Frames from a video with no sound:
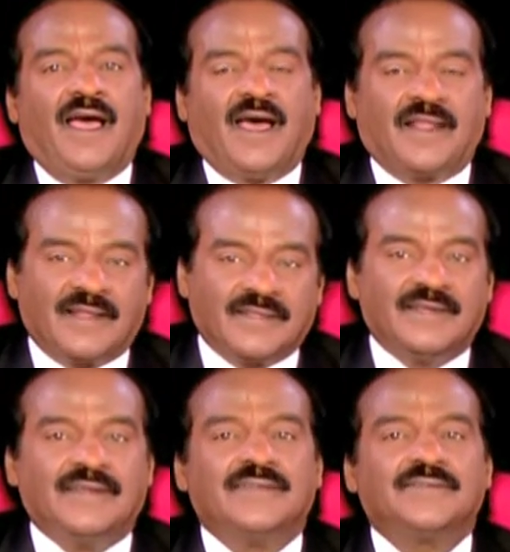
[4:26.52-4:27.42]

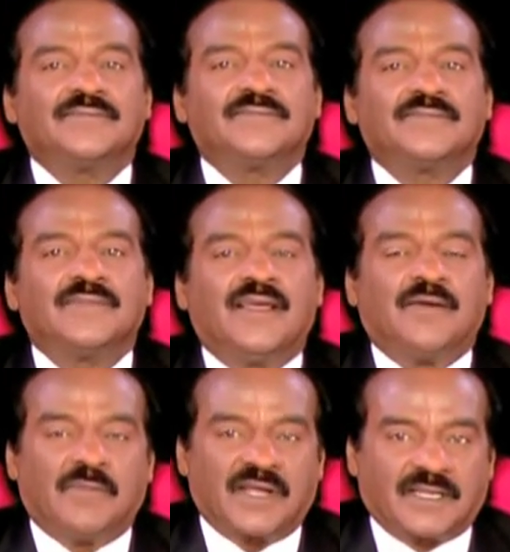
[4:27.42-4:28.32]
அல்லது
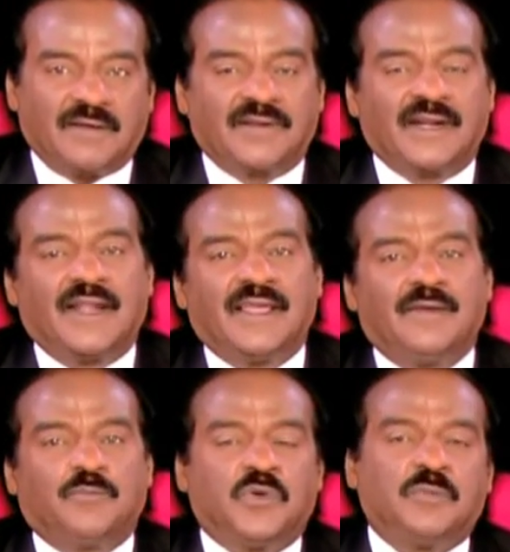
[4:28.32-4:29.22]
மற்றவர்களை
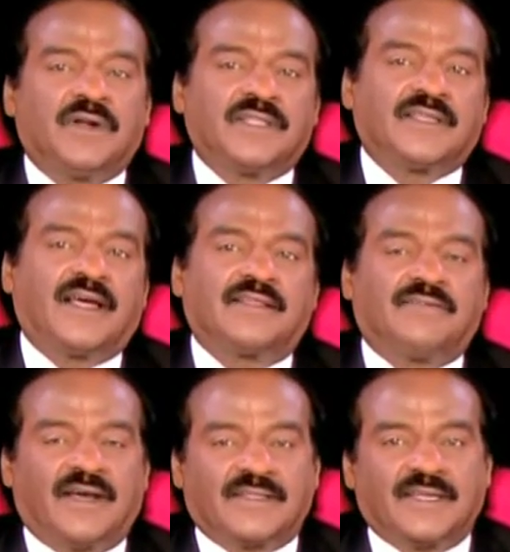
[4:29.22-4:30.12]
புண்படுத்தாத
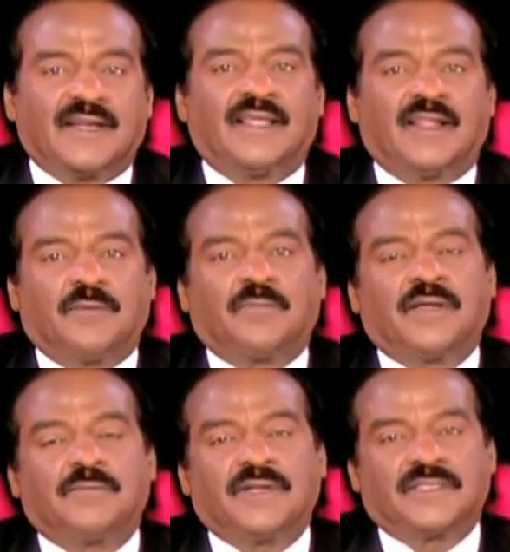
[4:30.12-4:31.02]
வார்த்தைகளை நாம்
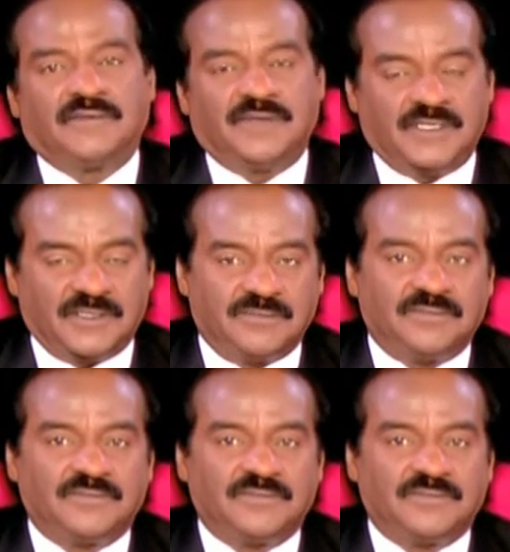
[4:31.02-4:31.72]
பயன்படுத்த வேண்டும்